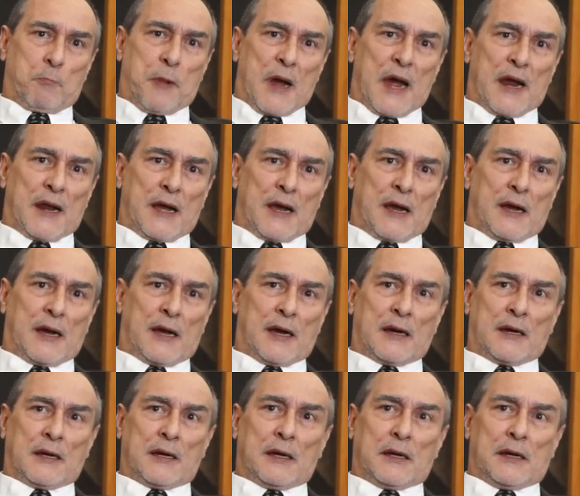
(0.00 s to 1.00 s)

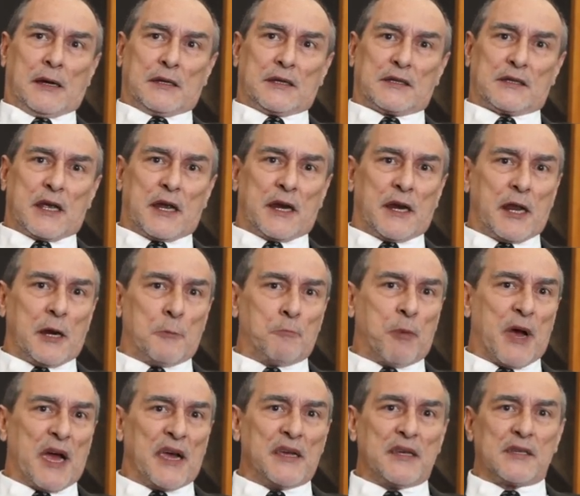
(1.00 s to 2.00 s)
para ser el
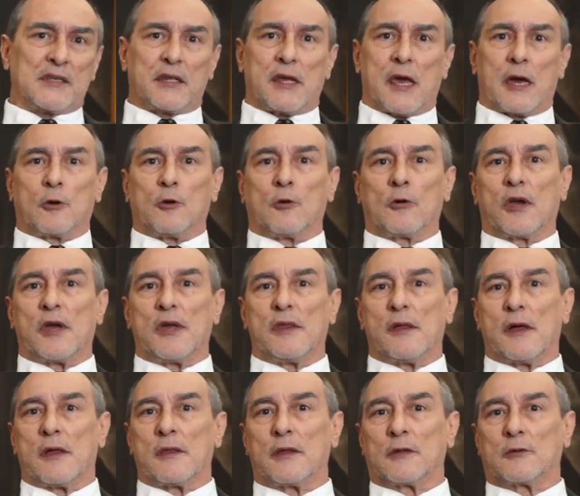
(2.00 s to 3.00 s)
país de
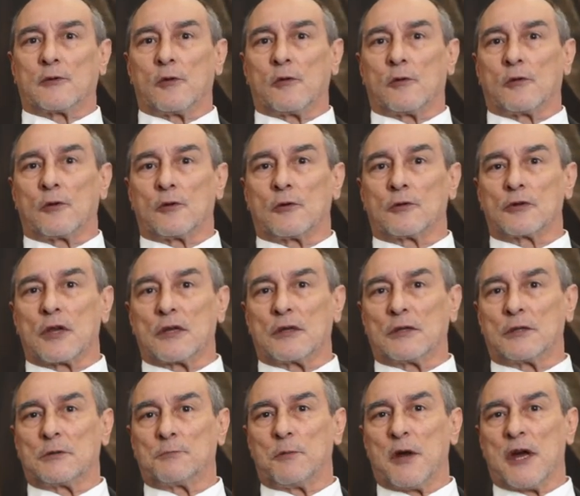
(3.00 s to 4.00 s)
acogida de todos los
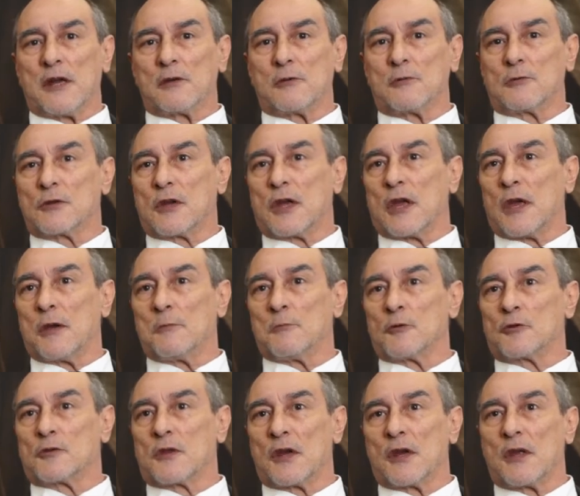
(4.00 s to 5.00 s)
hispanos que
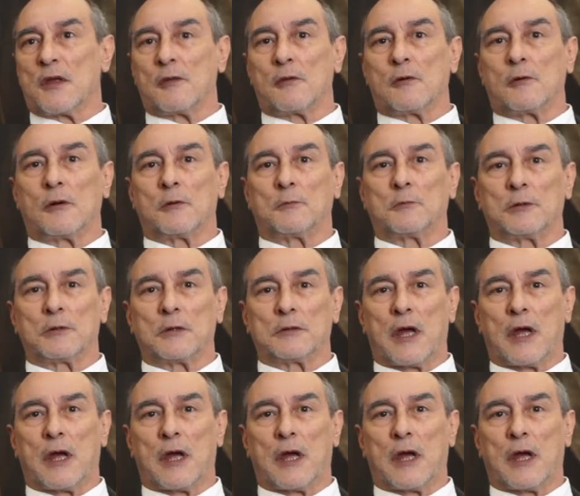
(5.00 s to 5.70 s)
hemos tenido